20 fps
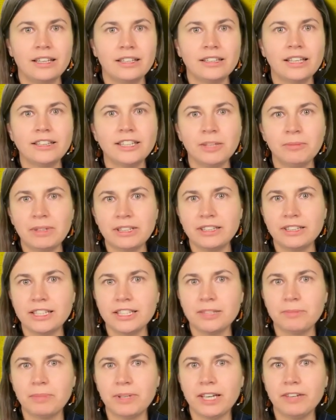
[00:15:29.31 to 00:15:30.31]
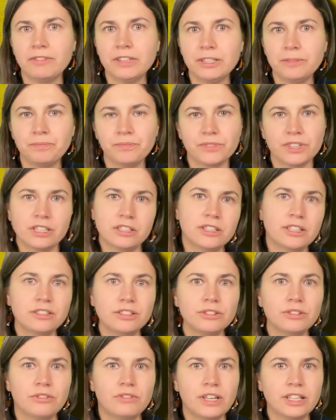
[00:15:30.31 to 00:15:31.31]
Na temat tej sprawy
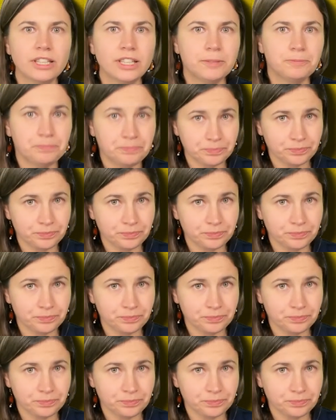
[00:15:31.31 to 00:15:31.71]
zdecydowanie